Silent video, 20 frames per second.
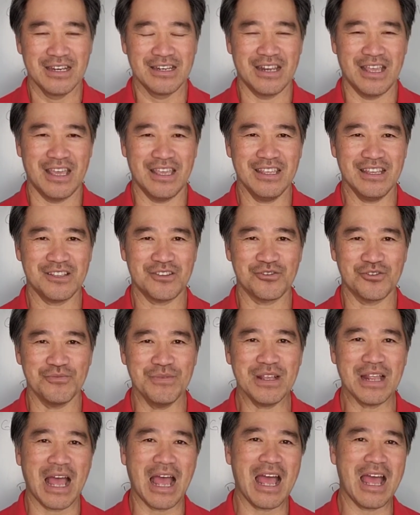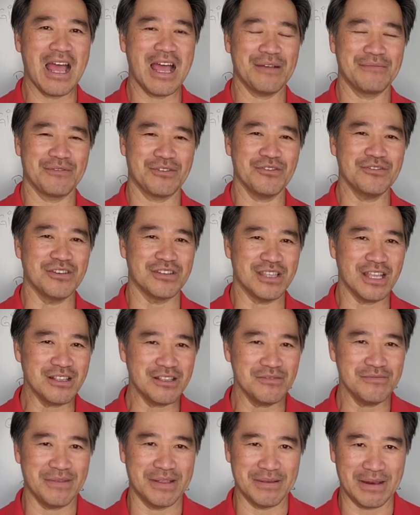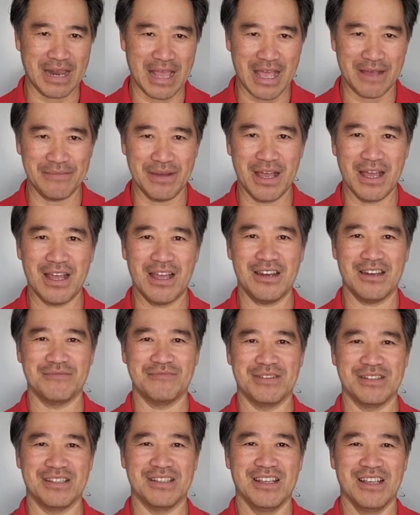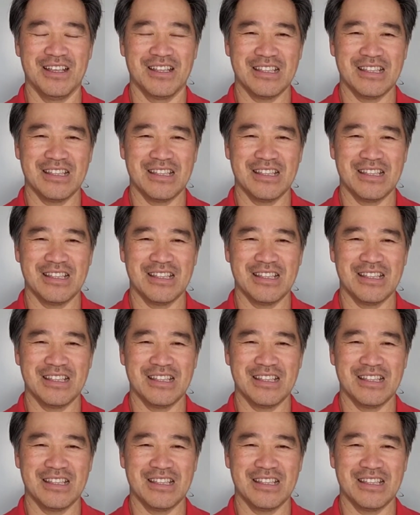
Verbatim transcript: để cho tôi biết à có người thích chúng mình làm ha là mình